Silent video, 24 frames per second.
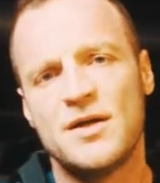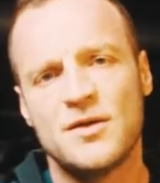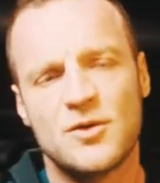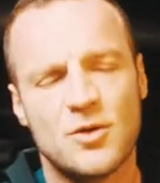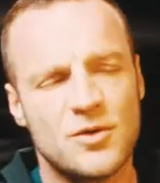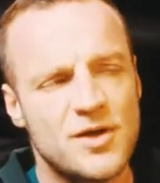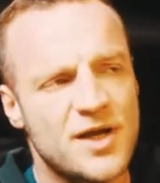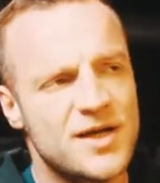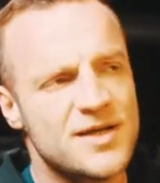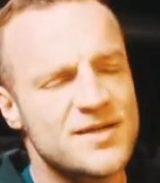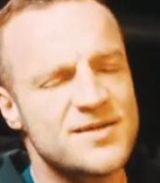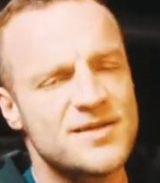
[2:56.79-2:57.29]

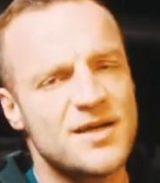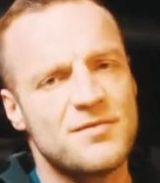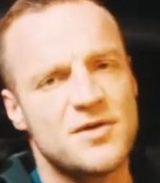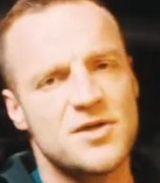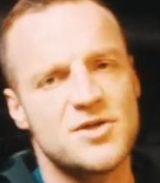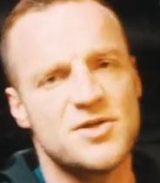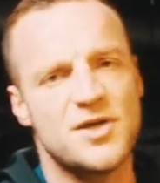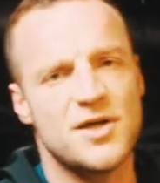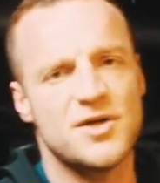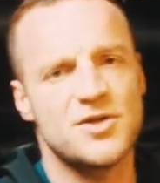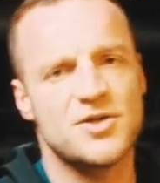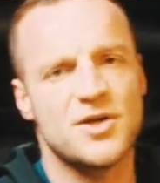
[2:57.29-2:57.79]
To nie jest
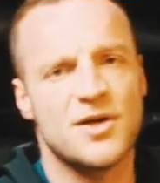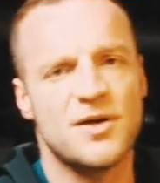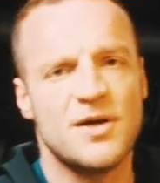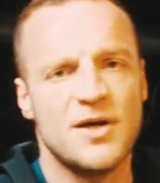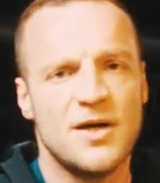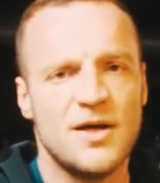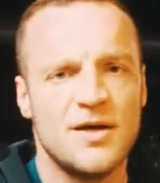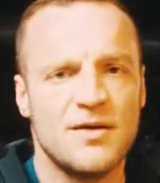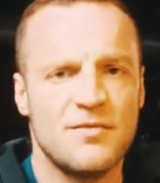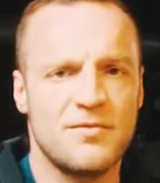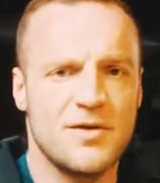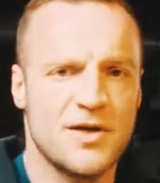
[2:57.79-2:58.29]
najważniejsze,
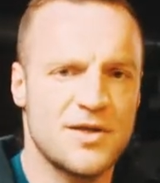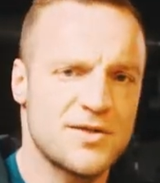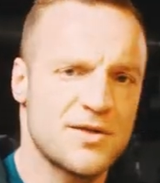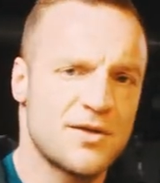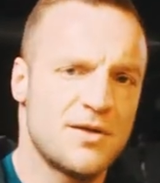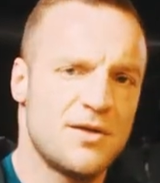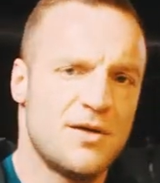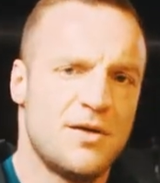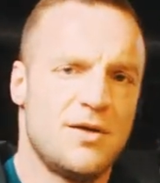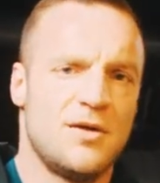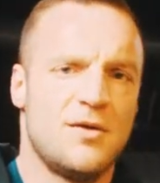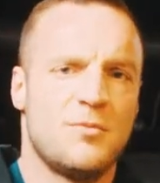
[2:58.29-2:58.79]
więc
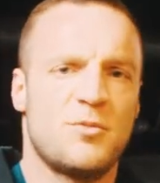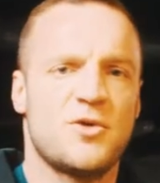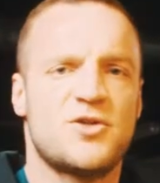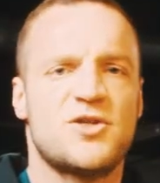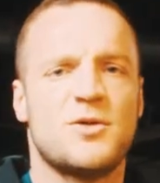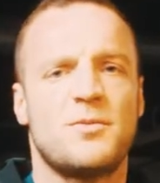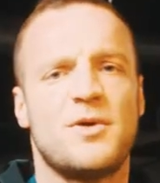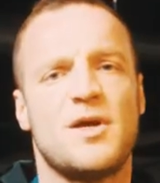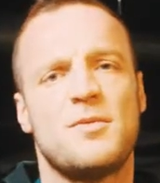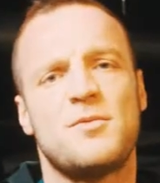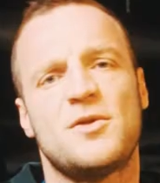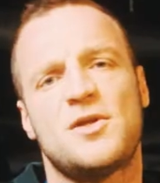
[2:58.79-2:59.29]

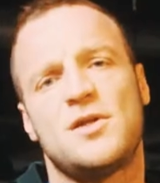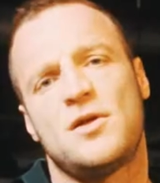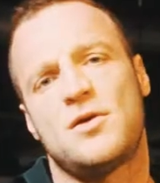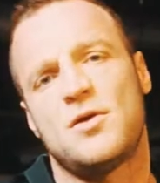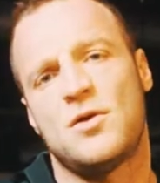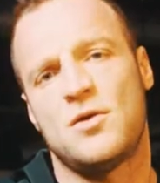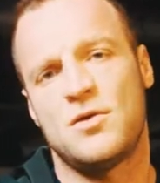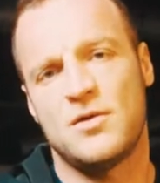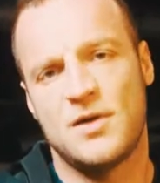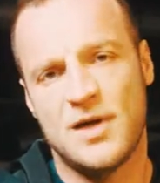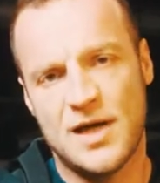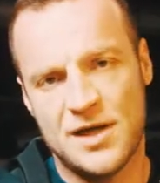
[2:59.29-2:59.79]
potrzebujemy
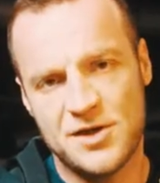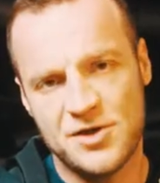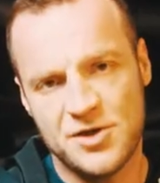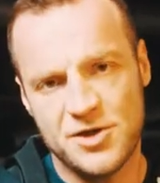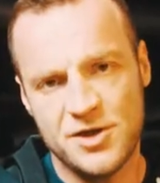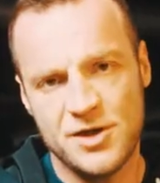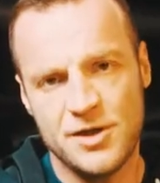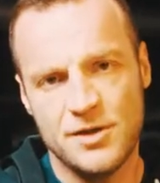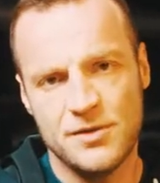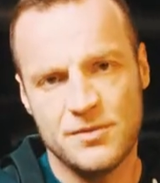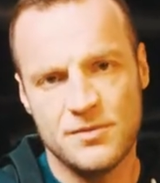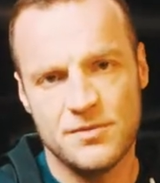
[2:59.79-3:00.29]
tylko
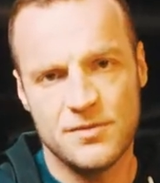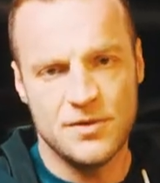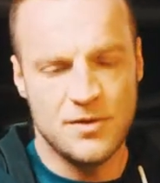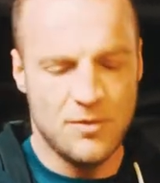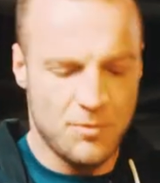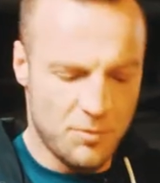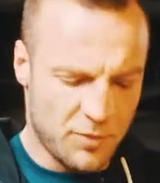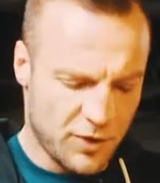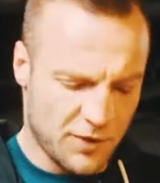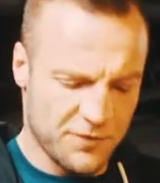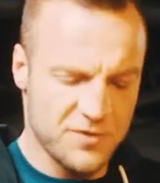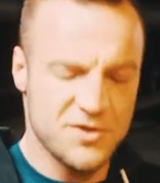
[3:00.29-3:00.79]
chęci,
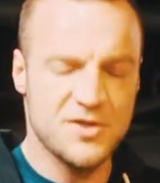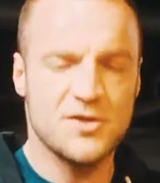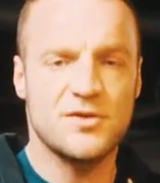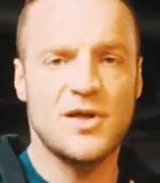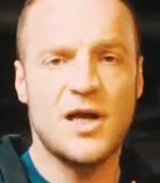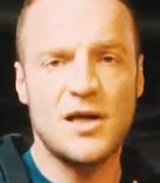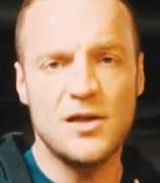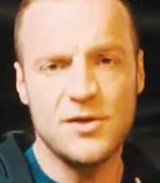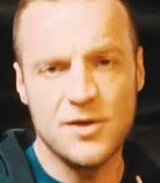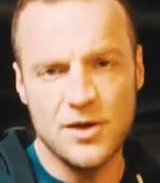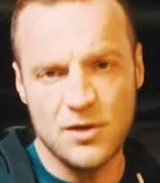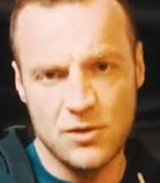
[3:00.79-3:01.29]

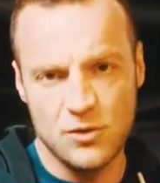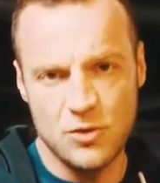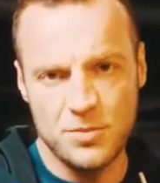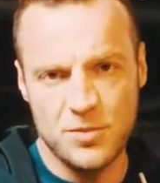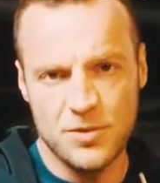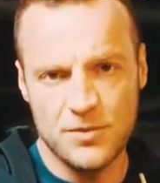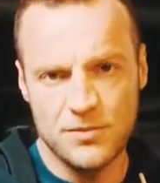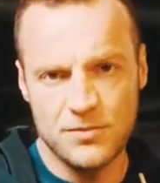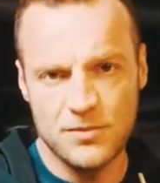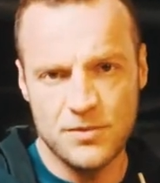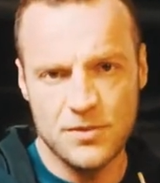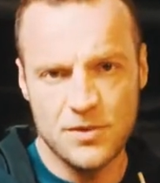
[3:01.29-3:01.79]
profesjonalny klub,
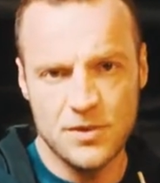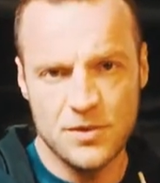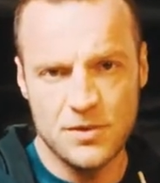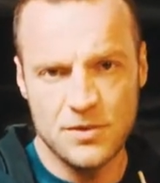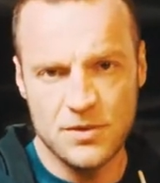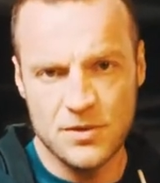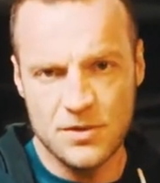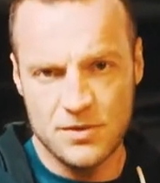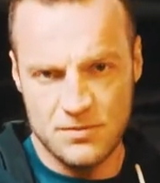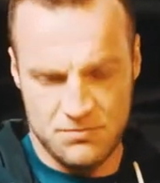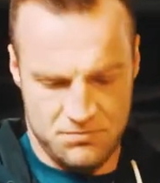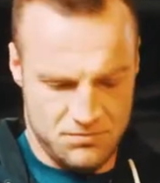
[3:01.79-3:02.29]

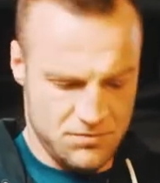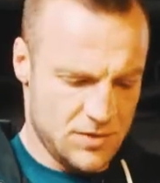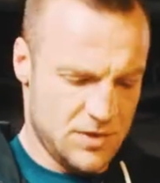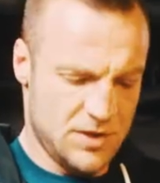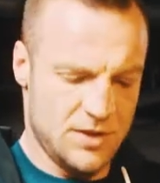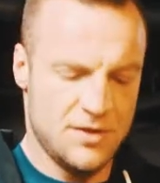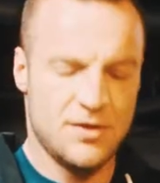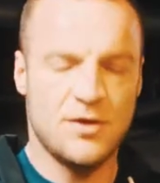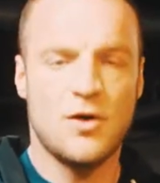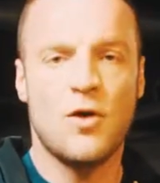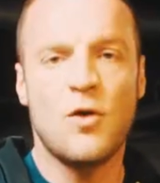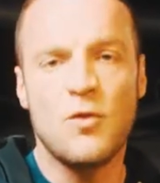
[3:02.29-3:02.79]

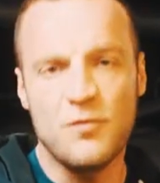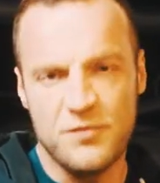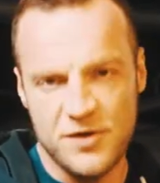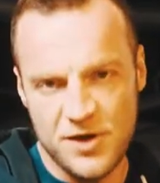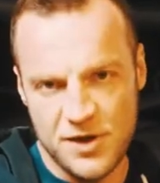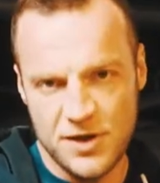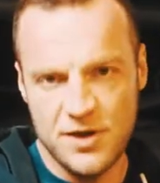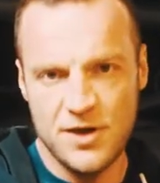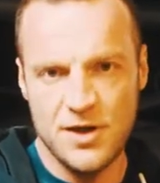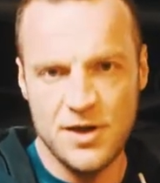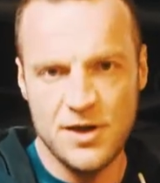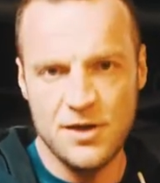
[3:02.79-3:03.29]

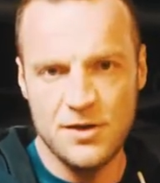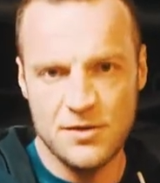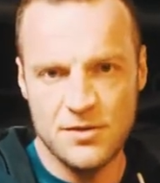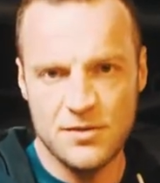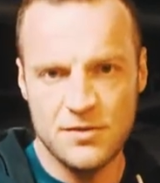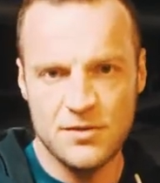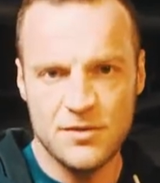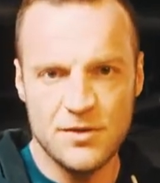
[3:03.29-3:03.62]
owijki